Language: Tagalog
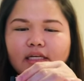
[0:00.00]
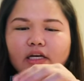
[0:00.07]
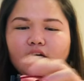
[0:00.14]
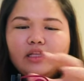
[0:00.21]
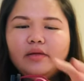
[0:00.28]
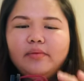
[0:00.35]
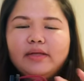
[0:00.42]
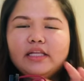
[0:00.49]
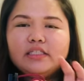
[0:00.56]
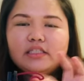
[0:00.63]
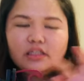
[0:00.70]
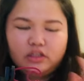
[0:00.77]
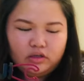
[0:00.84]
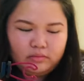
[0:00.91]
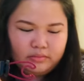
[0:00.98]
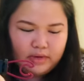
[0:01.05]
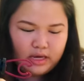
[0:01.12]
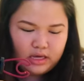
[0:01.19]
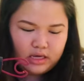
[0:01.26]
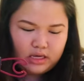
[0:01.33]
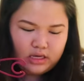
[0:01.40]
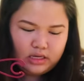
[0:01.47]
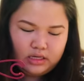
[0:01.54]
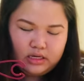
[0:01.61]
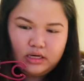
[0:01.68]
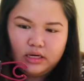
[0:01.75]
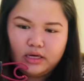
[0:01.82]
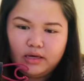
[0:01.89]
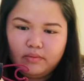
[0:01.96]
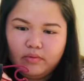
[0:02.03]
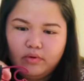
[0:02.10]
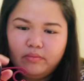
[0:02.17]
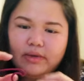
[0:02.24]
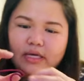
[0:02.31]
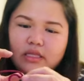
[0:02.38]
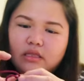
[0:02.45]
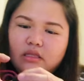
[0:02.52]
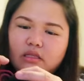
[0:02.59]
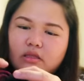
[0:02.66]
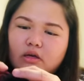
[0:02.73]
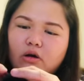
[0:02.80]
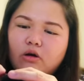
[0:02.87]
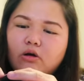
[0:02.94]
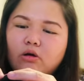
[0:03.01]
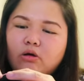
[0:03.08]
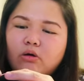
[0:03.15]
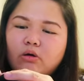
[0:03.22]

O, diba? Tapos dito yung mic. Ilagay mo yung mic dito.